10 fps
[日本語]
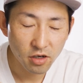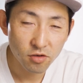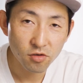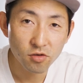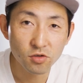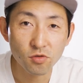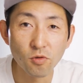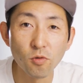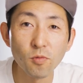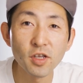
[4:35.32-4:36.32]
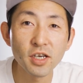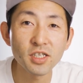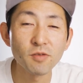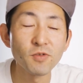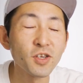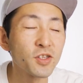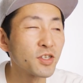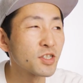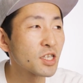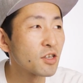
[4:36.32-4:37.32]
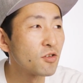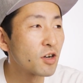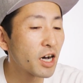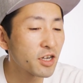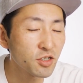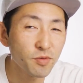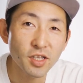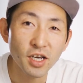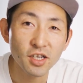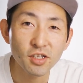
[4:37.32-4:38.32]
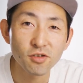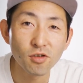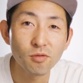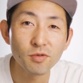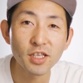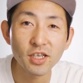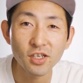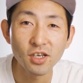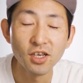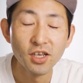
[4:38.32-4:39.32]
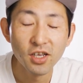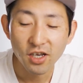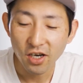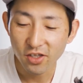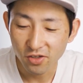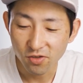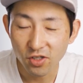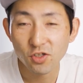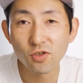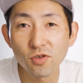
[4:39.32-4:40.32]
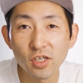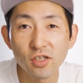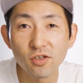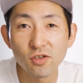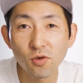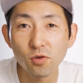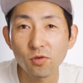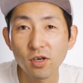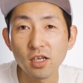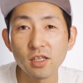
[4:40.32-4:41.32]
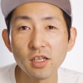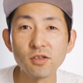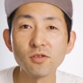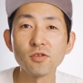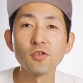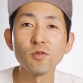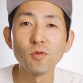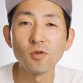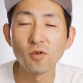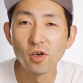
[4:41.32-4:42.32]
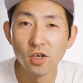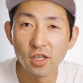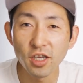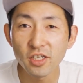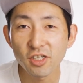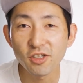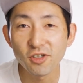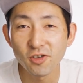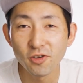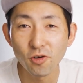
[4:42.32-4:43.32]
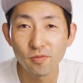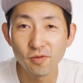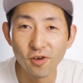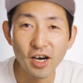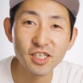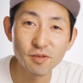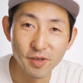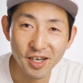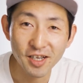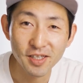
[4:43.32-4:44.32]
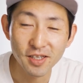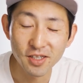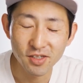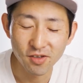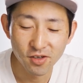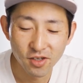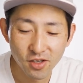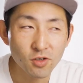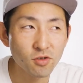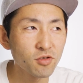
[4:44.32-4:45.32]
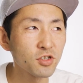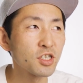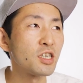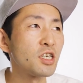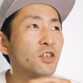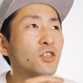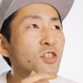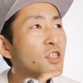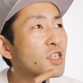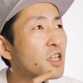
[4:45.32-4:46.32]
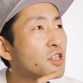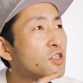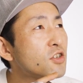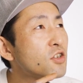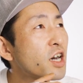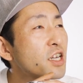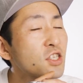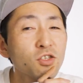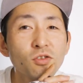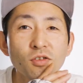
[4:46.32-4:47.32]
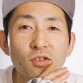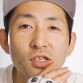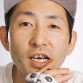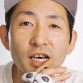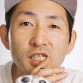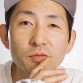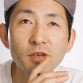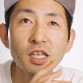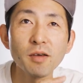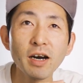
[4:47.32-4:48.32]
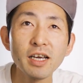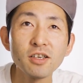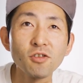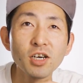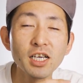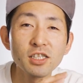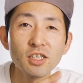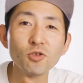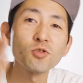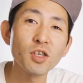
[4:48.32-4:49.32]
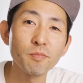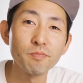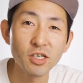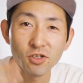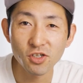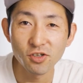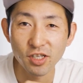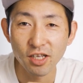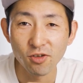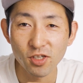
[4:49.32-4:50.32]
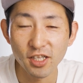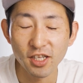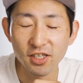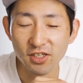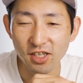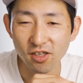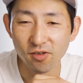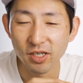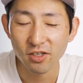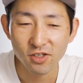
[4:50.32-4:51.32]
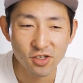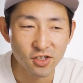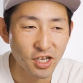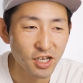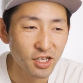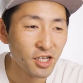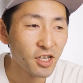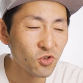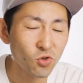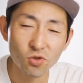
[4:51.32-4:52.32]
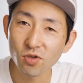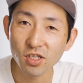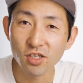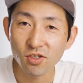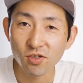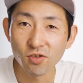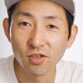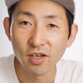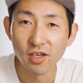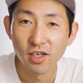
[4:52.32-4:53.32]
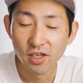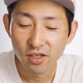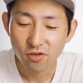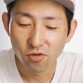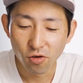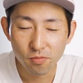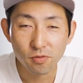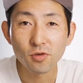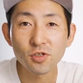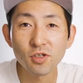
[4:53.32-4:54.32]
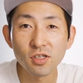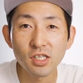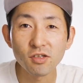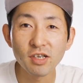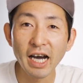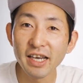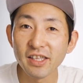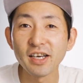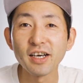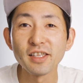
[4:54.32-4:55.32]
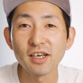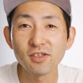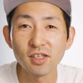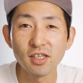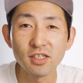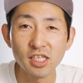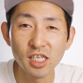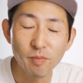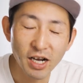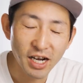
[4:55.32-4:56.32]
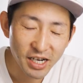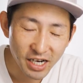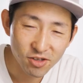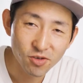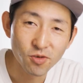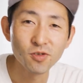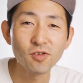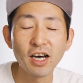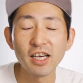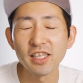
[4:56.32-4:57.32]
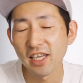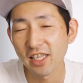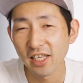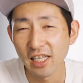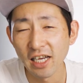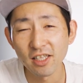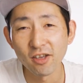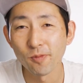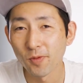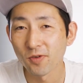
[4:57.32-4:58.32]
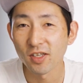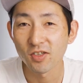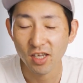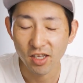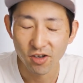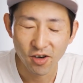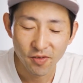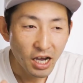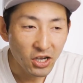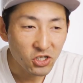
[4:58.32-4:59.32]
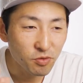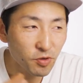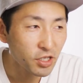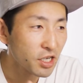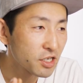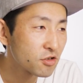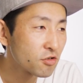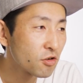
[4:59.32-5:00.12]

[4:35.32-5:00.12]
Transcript: う、あの、ちょっと思い出してみたんですけど、初めて買ったグローブって確か、あれなんですよね。ツーリング用とかっていうよりも、レーシンググローブを初めて買ったんですよ。まあ、当時、いくつですかね、じゅうはちの頃に初めてバイクを買って、その時はビッグスクーター乗ってたんですけど、ビッグスクーター乗る時ですよ。そんな、グローブをするっていう概念がなくてですね、今考えると本当はありえないなって思うんですけど、初めてグ